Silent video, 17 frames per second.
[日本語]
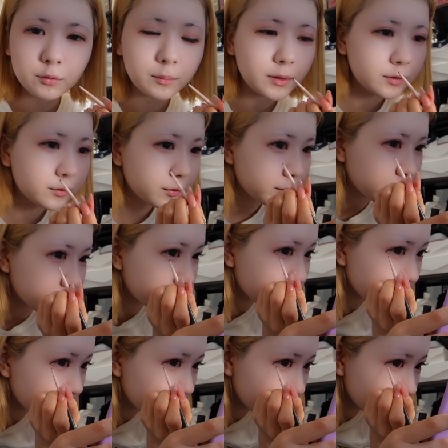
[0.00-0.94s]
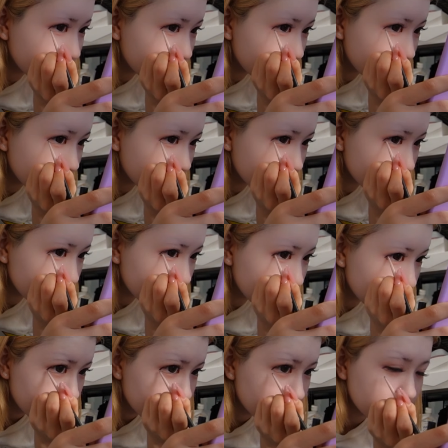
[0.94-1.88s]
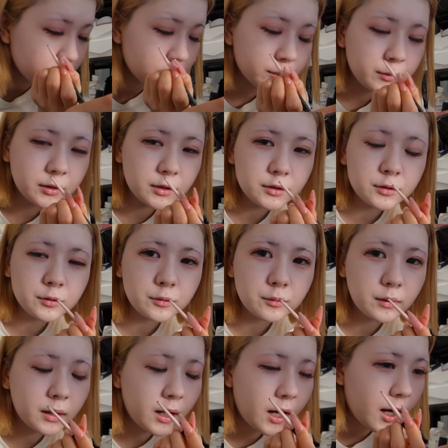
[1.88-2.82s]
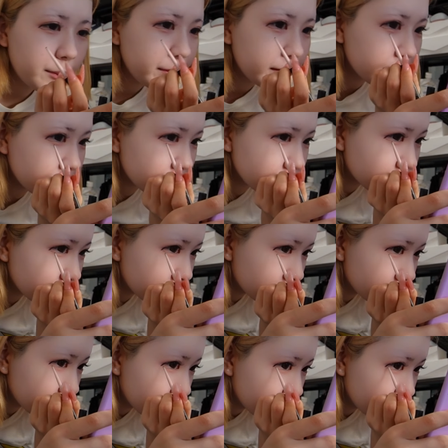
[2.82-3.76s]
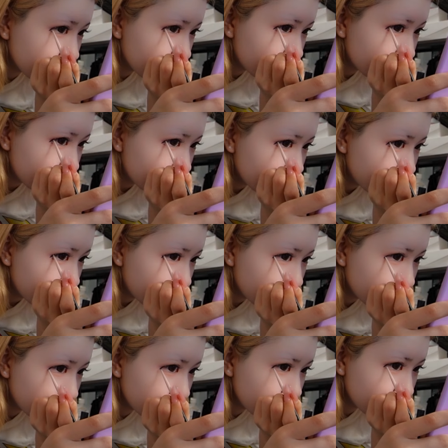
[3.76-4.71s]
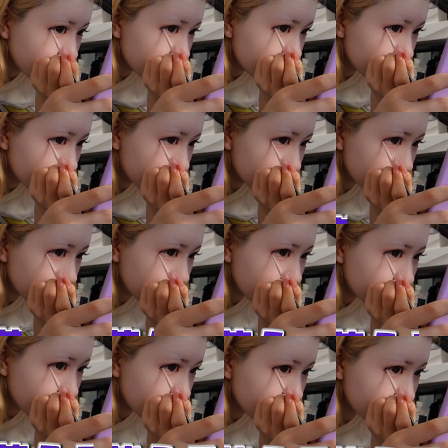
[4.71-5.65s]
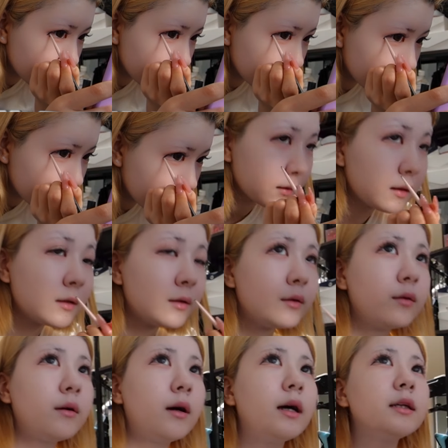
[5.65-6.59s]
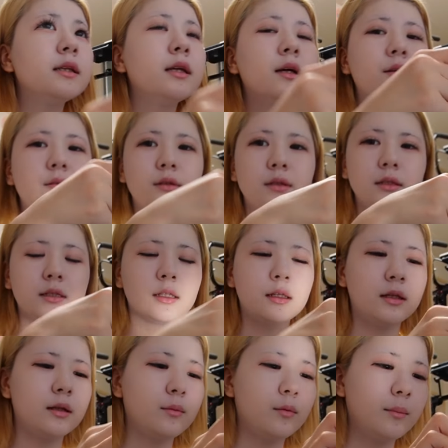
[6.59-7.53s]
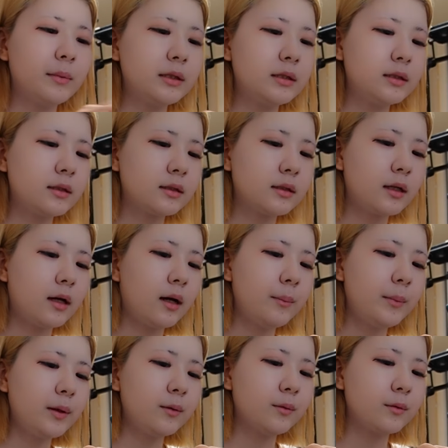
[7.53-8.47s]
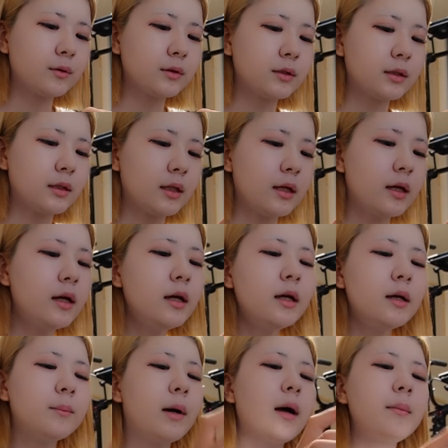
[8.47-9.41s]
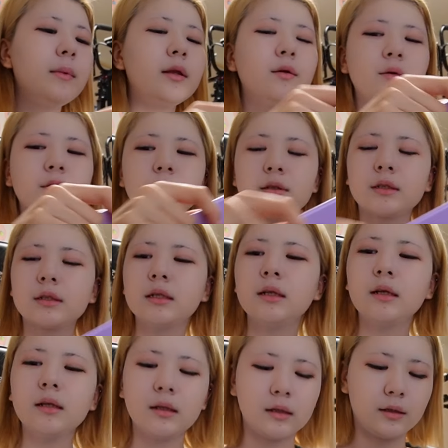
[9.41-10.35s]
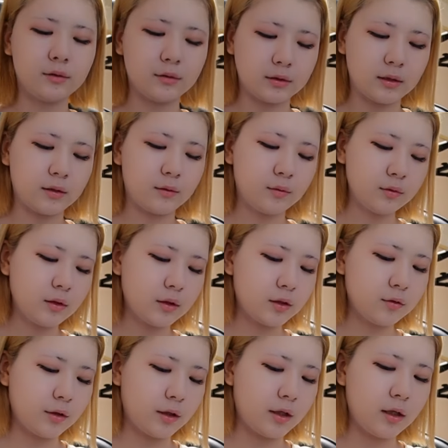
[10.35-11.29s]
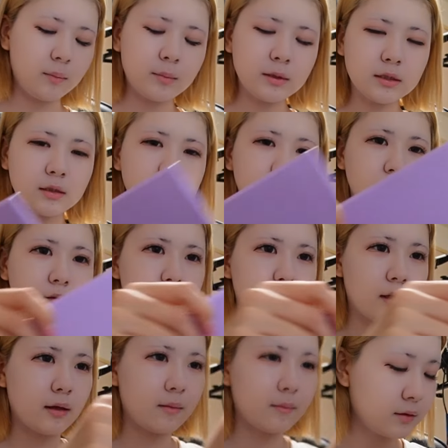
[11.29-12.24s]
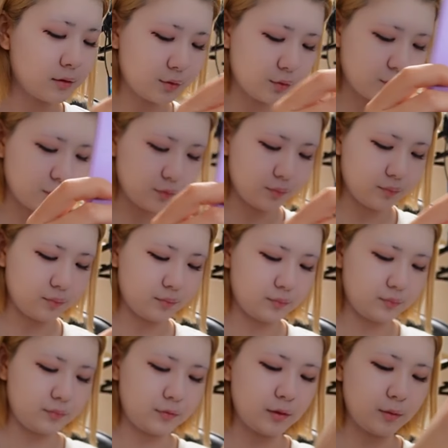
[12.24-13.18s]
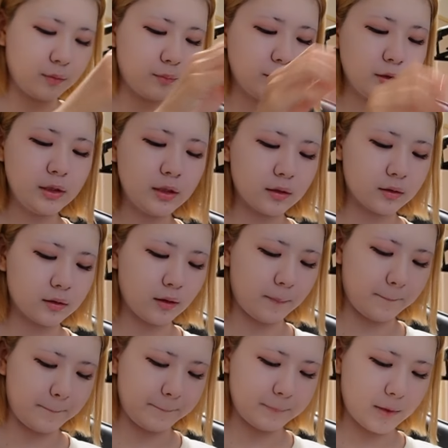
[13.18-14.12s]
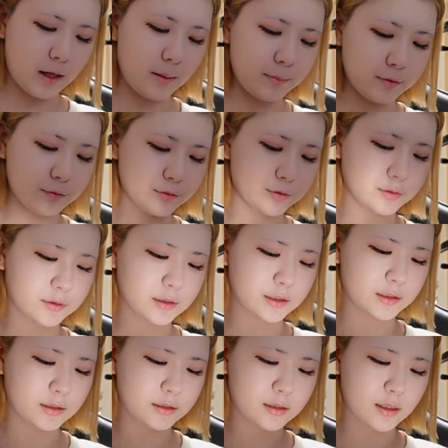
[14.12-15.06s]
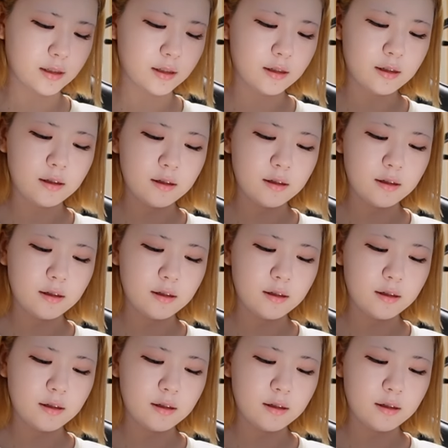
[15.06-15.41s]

今日メイクうまくいってる嬉しいちなみに今日は雨です本当に萎えるあの朝の時点でもめっちゃさ雨の音してて、まあ、雨の音好きなんだけどさ本当は今日部屋見したくってそうもう無理だった雨降るって知って